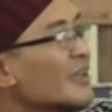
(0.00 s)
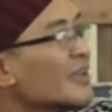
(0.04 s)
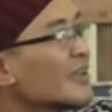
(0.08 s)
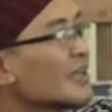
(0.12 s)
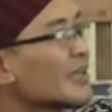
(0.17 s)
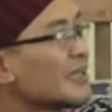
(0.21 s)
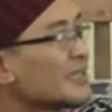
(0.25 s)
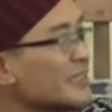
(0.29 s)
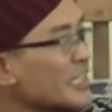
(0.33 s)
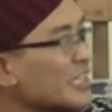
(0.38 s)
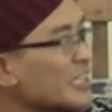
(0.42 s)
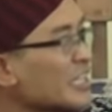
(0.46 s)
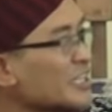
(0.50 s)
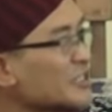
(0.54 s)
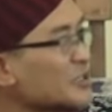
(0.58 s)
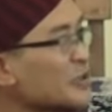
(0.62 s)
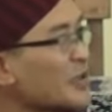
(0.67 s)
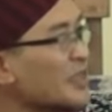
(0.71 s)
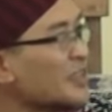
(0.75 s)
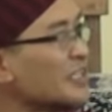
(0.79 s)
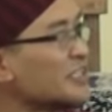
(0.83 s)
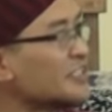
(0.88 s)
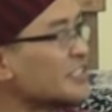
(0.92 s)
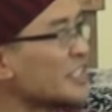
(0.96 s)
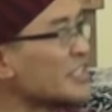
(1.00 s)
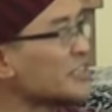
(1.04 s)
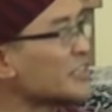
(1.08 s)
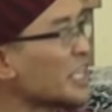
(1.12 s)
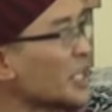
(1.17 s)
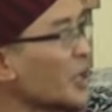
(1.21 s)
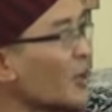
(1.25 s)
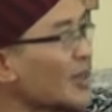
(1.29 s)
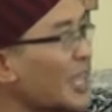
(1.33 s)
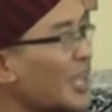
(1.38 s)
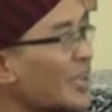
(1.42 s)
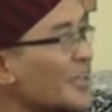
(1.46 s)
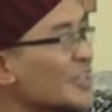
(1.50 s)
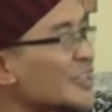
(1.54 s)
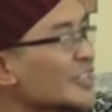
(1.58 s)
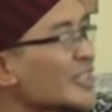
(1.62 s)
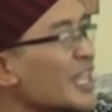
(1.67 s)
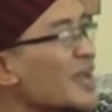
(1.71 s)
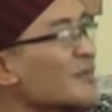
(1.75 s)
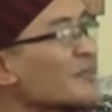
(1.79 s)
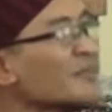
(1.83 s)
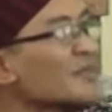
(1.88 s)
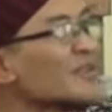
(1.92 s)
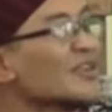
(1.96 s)
ketika sudah dicintai orang
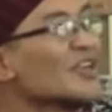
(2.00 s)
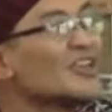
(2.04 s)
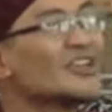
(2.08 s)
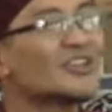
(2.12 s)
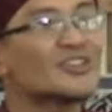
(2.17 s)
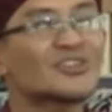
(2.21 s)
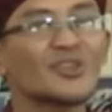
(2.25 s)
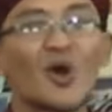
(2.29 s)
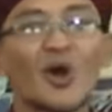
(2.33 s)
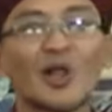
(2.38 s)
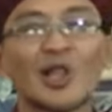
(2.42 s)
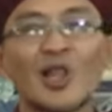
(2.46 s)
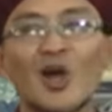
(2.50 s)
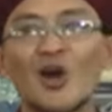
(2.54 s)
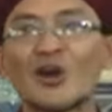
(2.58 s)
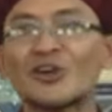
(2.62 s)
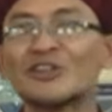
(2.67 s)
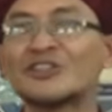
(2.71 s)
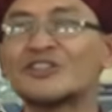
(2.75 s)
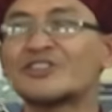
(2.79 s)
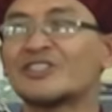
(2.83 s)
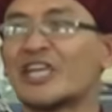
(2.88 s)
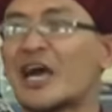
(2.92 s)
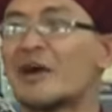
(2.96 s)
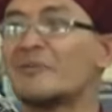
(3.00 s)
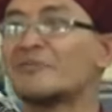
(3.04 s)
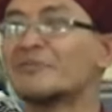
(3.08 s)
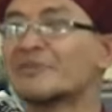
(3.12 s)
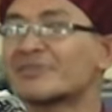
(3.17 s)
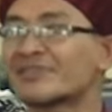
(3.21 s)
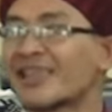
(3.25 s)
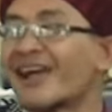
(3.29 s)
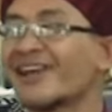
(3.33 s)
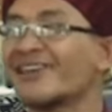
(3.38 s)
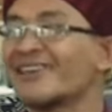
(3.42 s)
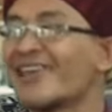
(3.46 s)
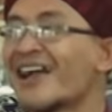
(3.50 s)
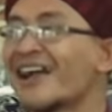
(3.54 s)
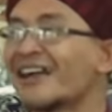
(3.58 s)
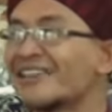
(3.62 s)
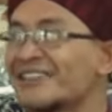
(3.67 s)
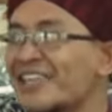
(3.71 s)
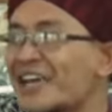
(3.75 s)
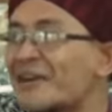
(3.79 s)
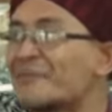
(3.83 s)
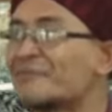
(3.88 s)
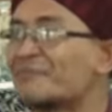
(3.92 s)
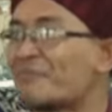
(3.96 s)
Islam, tolong jam
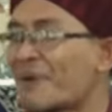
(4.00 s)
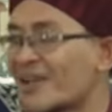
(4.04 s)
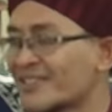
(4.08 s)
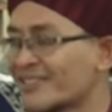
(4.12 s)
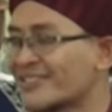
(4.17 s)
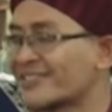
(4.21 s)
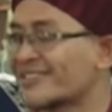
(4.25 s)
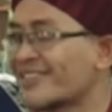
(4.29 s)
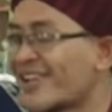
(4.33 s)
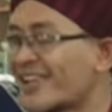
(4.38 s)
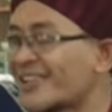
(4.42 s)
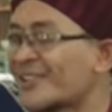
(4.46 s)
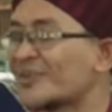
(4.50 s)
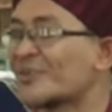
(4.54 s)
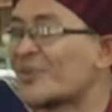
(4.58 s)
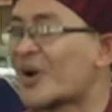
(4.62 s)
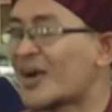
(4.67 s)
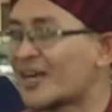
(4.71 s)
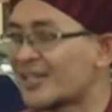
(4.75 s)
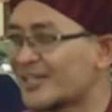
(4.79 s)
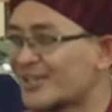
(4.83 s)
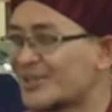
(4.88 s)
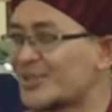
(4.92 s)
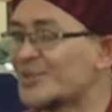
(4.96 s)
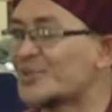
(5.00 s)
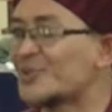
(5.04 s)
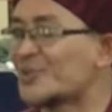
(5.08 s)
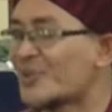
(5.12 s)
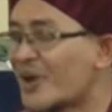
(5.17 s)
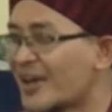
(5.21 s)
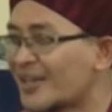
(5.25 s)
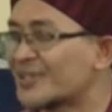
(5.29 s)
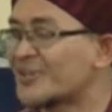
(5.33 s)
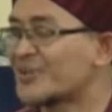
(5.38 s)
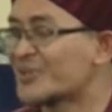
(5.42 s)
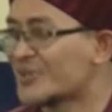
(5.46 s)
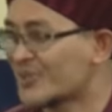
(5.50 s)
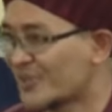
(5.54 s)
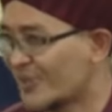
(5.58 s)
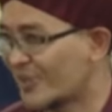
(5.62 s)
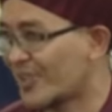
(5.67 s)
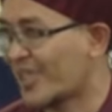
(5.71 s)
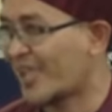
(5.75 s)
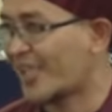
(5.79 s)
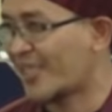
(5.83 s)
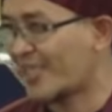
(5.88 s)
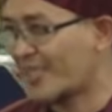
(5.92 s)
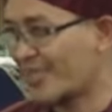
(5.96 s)
tayangnya paskan waktu-waktu
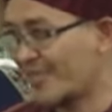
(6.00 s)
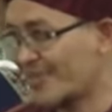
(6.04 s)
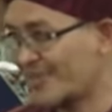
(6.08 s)
sholat